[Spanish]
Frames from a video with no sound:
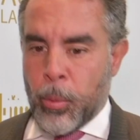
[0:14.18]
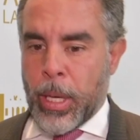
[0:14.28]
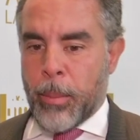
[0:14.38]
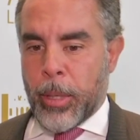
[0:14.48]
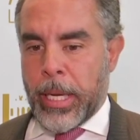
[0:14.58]

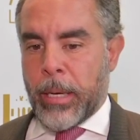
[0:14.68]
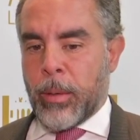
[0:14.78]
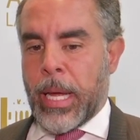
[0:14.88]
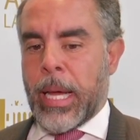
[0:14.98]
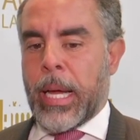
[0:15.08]
Voy a poner
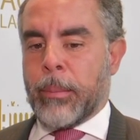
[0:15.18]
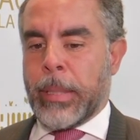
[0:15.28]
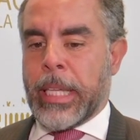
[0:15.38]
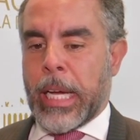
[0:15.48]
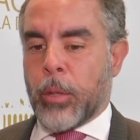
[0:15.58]
una
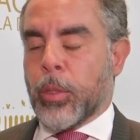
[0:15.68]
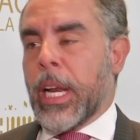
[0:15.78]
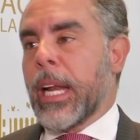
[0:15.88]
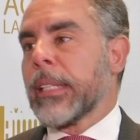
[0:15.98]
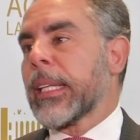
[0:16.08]
medida cautelar